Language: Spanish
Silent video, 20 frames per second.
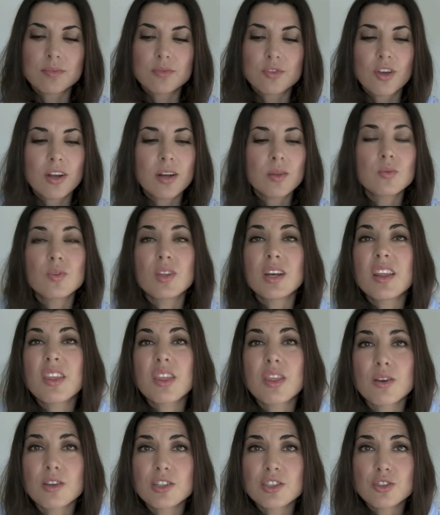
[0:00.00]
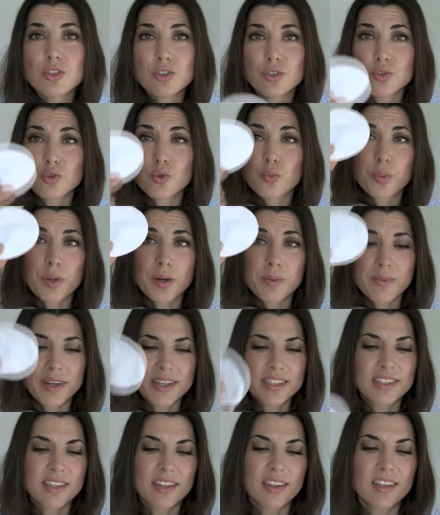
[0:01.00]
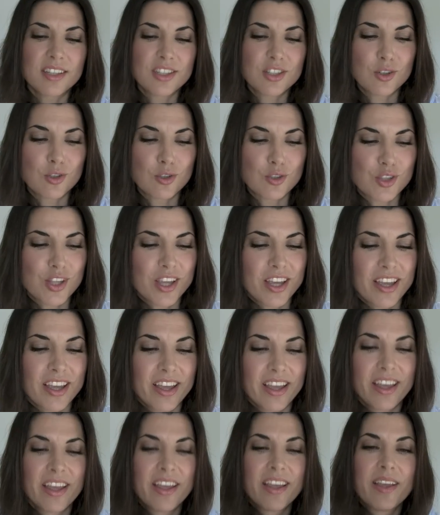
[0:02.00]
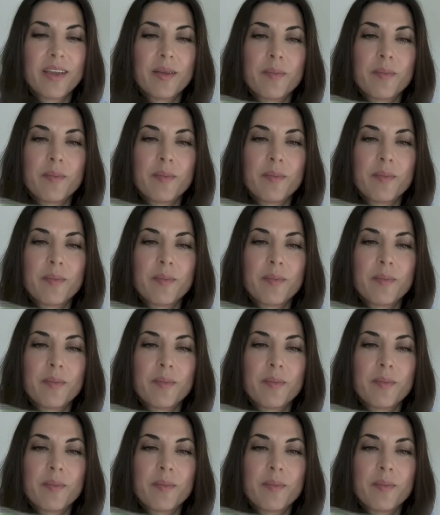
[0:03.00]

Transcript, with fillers: Yo ahora utilizo estos super maxi discos de